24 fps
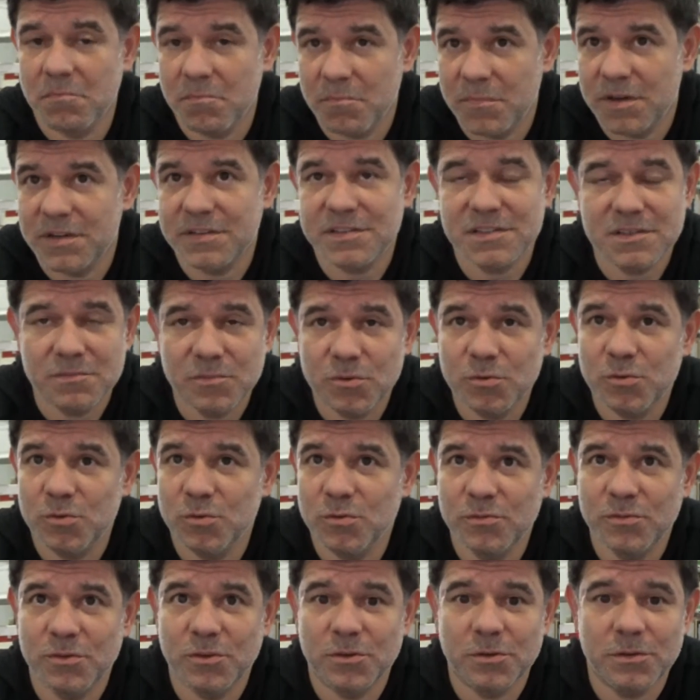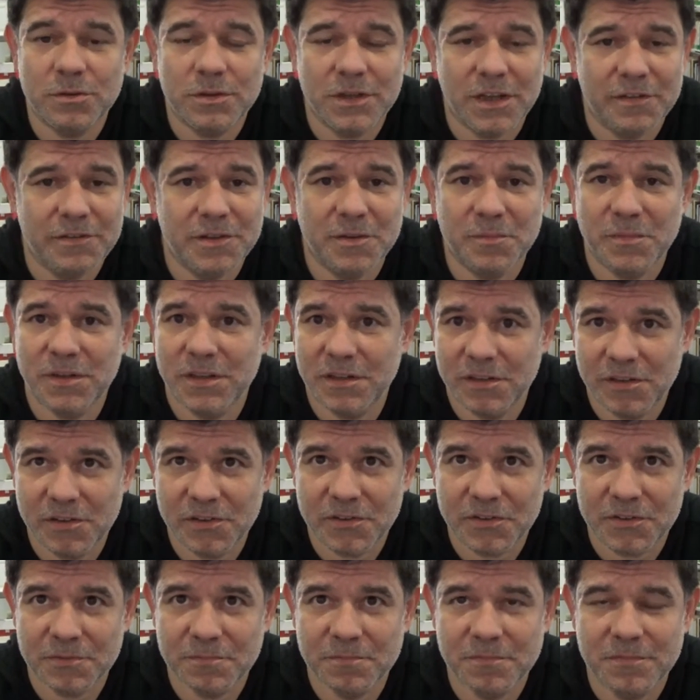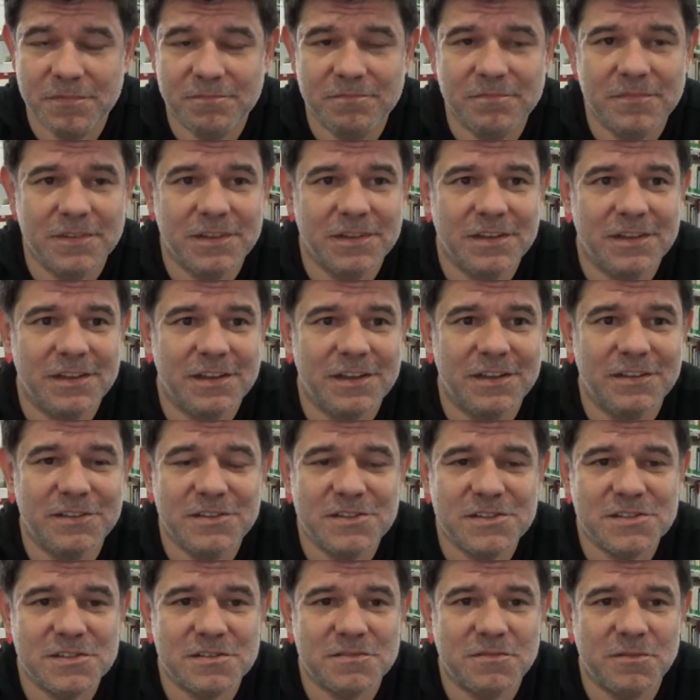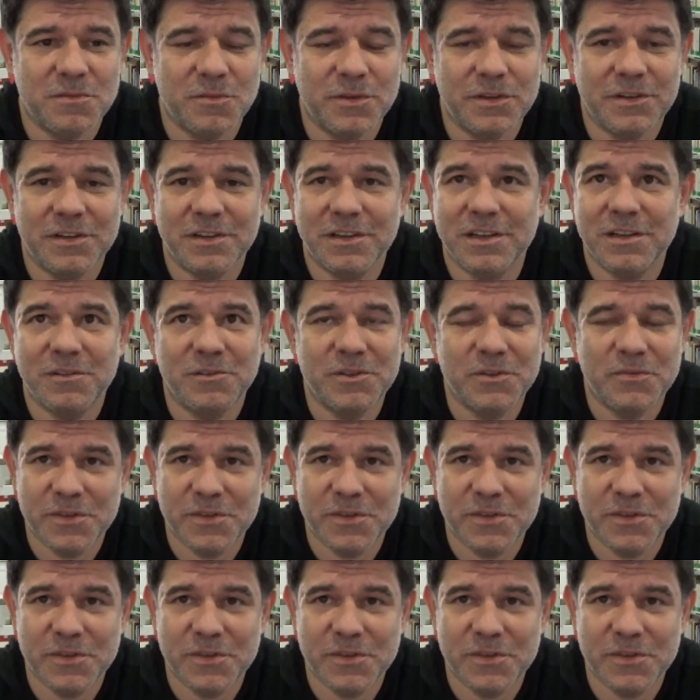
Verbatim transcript: Merci beaucoup for having me here in this very lovely